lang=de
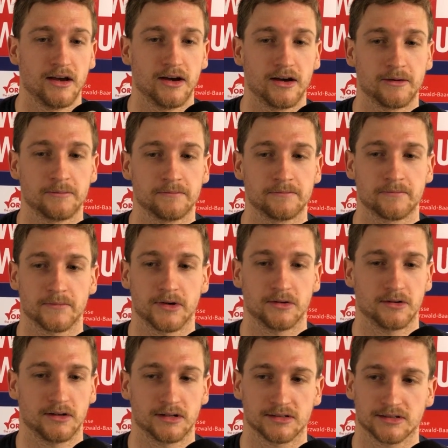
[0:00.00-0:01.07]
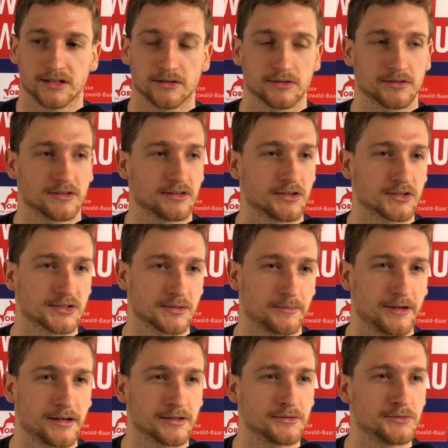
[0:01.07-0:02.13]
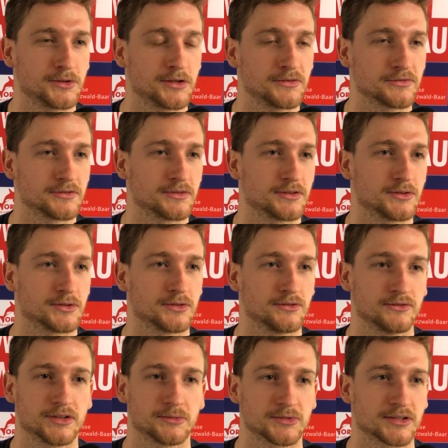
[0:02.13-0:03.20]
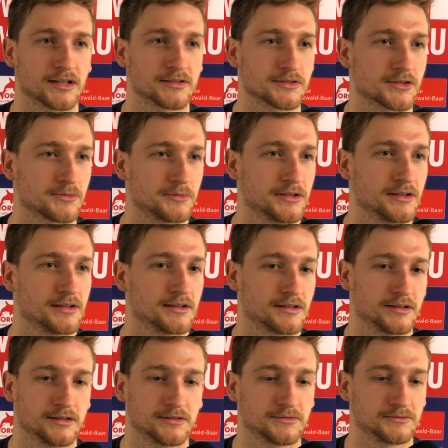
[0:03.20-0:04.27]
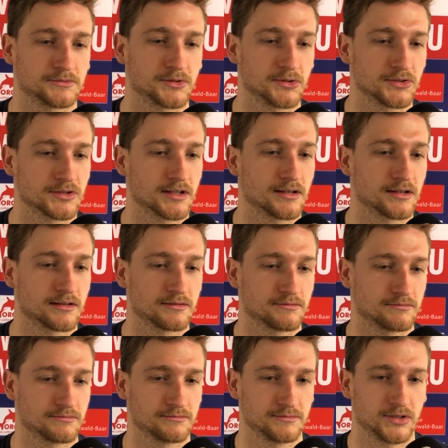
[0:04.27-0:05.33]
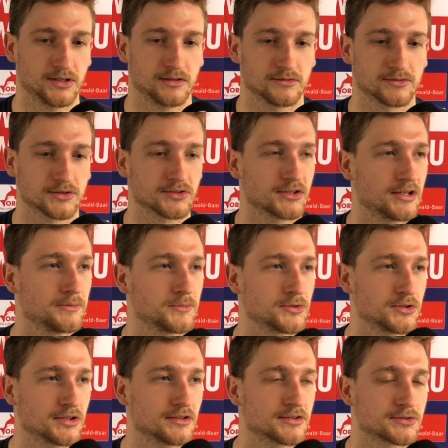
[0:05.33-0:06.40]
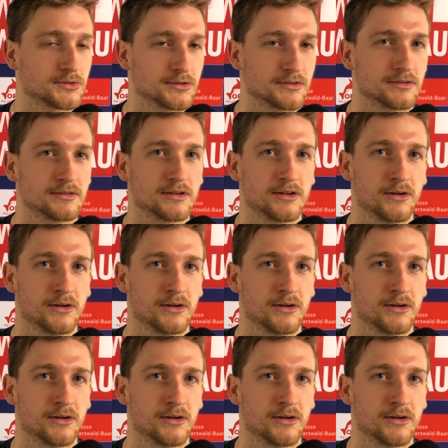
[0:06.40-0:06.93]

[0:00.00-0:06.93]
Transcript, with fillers: Ähm, aber es hat uns nicht aus der Bahn geworfen und wir haben das ganze Spiel, äh, unser ja, System durchgezogen